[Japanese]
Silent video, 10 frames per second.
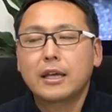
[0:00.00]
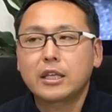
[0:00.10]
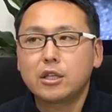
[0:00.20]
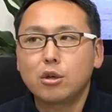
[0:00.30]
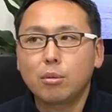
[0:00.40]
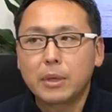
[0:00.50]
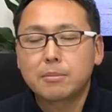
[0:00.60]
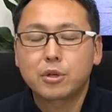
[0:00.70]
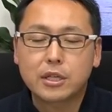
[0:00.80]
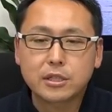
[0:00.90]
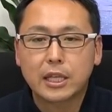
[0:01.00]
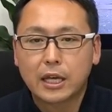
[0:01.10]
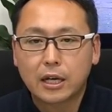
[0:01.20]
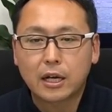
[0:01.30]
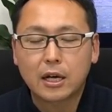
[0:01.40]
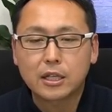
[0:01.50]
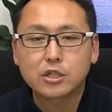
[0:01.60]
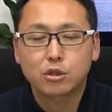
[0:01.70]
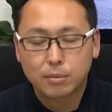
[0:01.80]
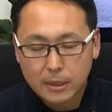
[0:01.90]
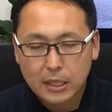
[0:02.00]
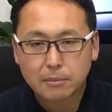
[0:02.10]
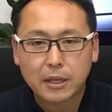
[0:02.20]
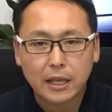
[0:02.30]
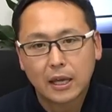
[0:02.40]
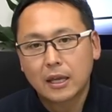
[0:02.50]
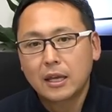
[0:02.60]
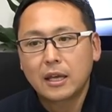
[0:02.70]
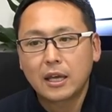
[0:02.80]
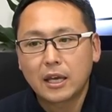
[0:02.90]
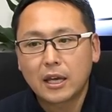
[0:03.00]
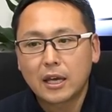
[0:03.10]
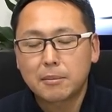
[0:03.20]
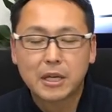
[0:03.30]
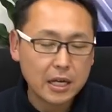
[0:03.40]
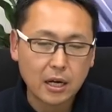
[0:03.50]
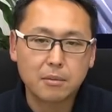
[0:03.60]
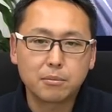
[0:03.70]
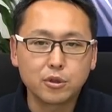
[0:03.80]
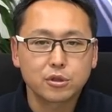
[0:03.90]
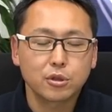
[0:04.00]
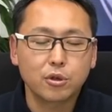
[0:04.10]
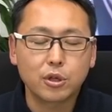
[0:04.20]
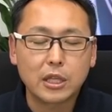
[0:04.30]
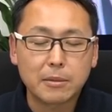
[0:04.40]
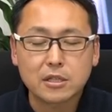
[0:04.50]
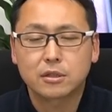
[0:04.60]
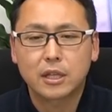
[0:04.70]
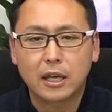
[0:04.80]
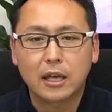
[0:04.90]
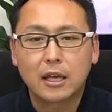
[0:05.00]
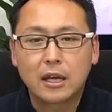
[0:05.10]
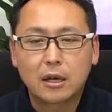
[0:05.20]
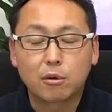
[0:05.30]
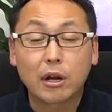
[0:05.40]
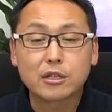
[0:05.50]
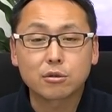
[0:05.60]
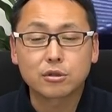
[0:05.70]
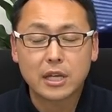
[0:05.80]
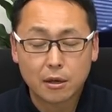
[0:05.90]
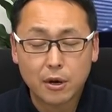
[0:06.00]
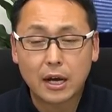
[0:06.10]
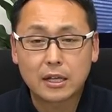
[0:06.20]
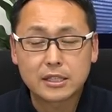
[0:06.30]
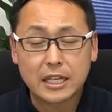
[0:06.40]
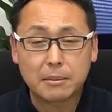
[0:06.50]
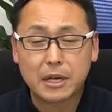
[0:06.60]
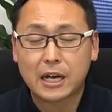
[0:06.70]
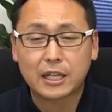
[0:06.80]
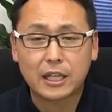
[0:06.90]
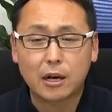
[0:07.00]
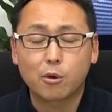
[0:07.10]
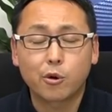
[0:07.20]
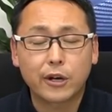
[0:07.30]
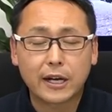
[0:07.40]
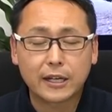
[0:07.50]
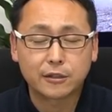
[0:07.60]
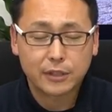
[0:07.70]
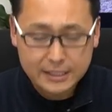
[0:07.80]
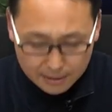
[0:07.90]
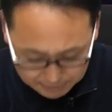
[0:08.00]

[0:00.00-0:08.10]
金曜日プレスデーから日曜日まで、えー、みっかかんブースの方にいますんで、ご来場の際はぜひ見かけたらお声かけください